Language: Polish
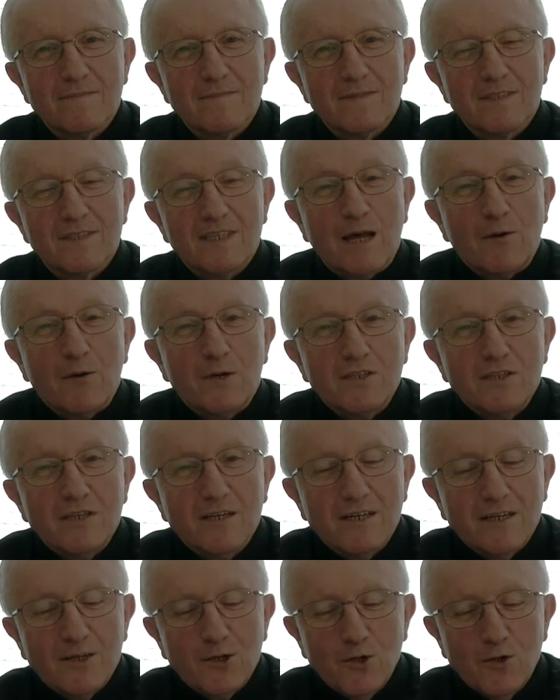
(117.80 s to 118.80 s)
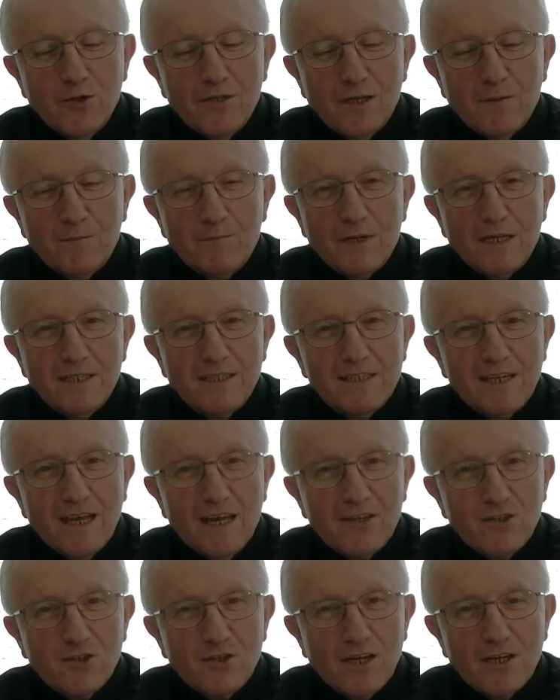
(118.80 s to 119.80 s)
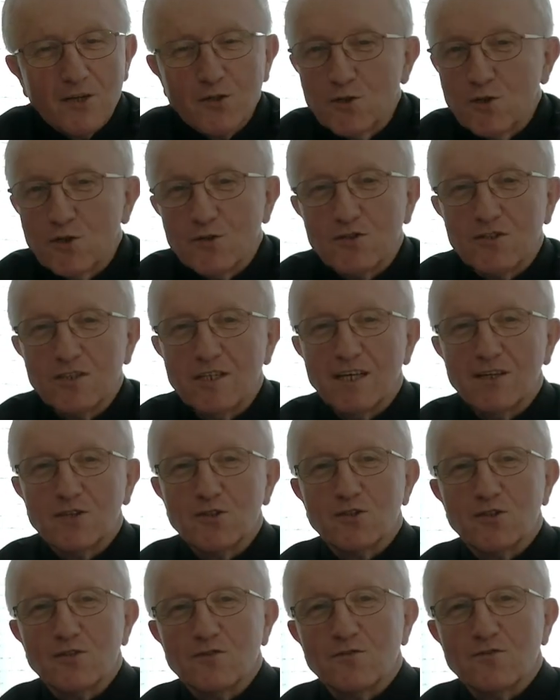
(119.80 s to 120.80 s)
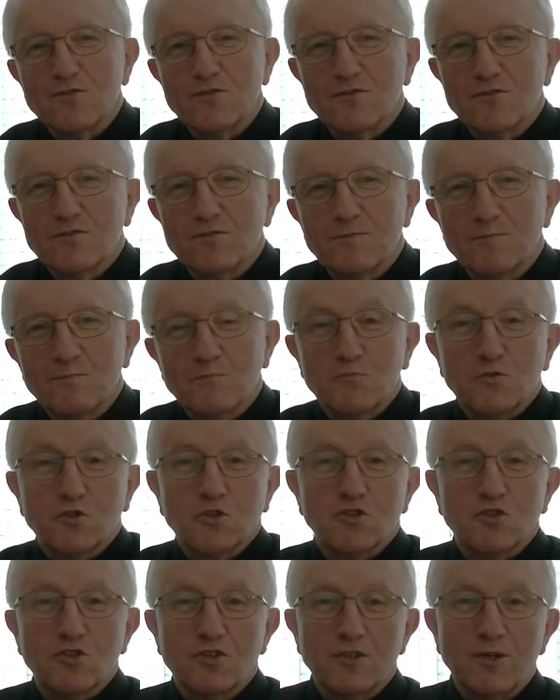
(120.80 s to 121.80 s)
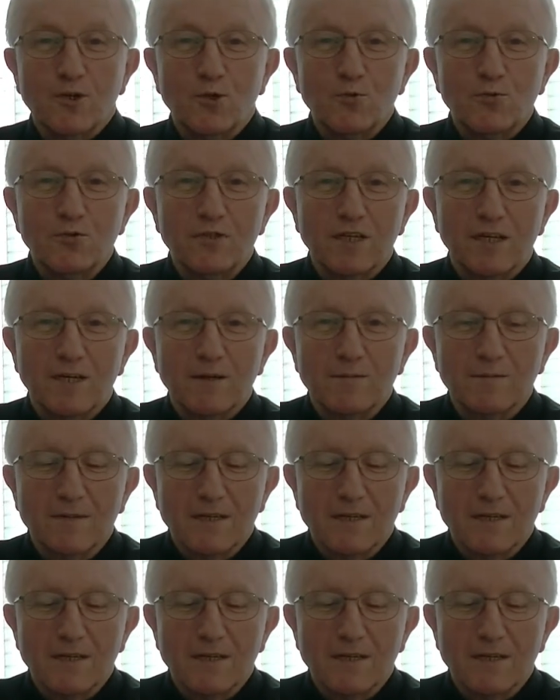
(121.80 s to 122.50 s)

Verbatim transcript: stała się heroldem Mesjasza, chcąc nie chcąc. Przyszli ludzie,